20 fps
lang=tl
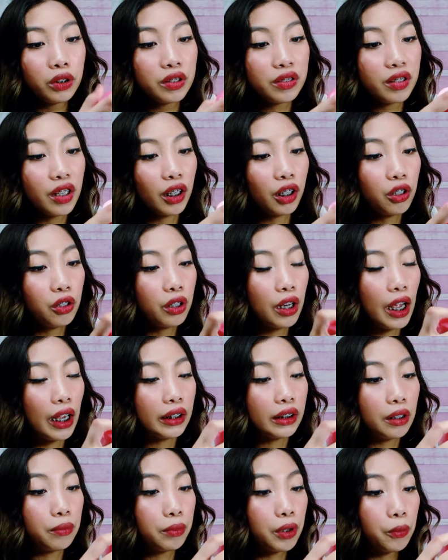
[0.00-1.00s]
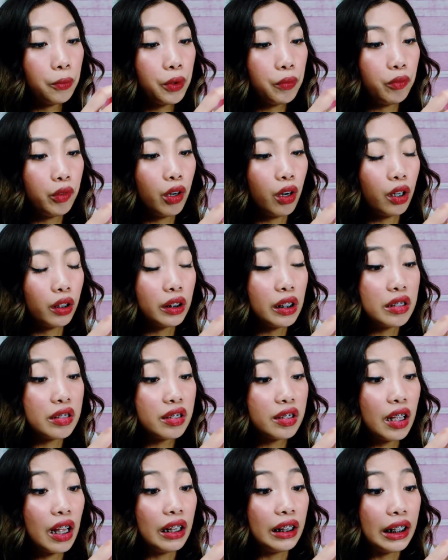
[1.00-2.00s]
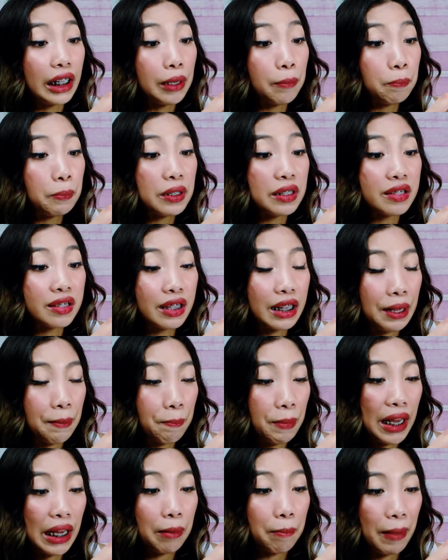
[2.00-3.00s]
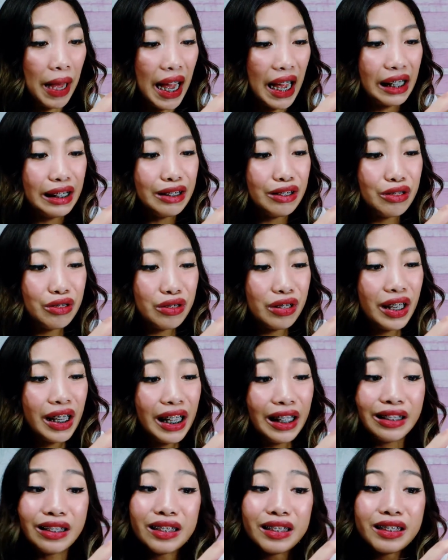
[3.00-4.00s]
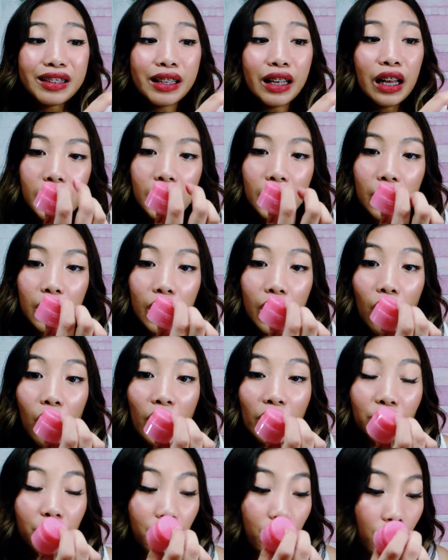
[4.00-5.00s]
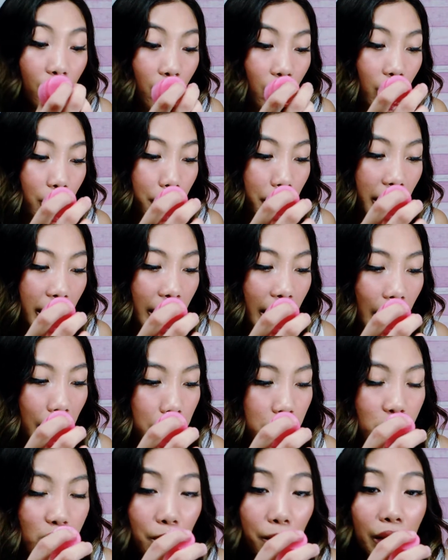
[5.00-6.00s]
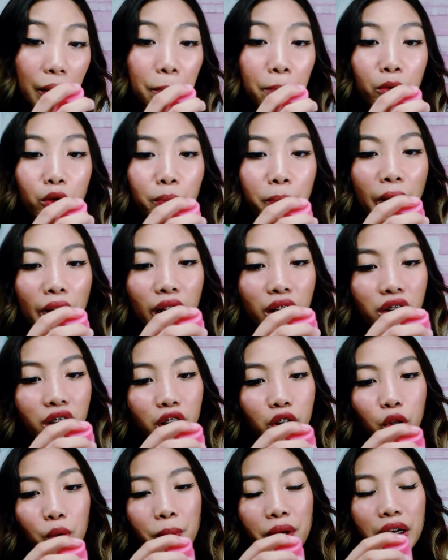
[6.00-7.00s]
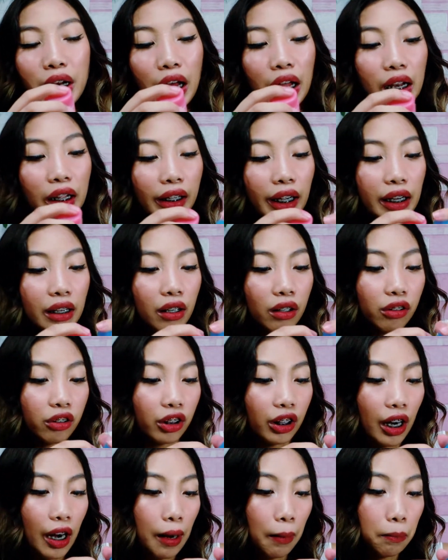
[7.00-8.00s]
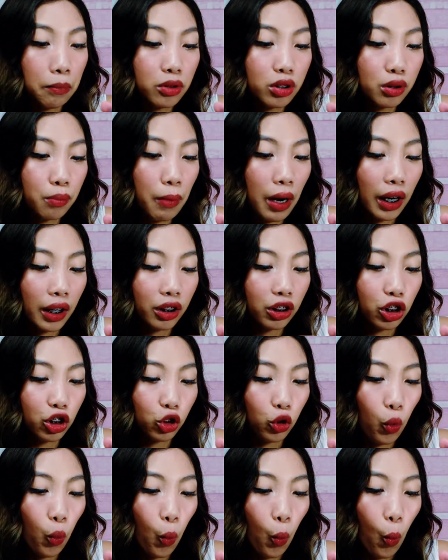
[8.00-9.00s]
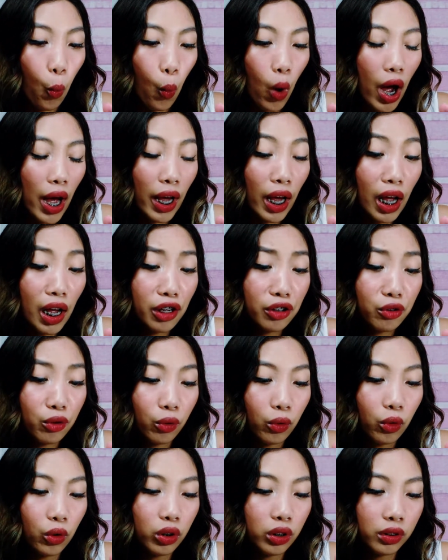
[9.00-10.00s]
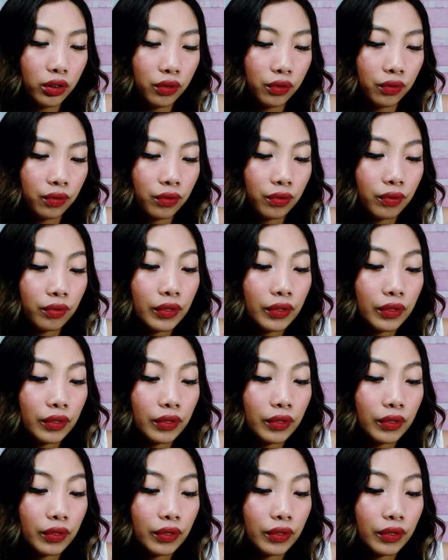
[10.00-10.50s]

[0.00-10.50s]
the second item that we've got is lip sleeping mask. It's, ayun, may grams na, bakit dito may nakalagay na grams? Bakit dito? Ah, ayun.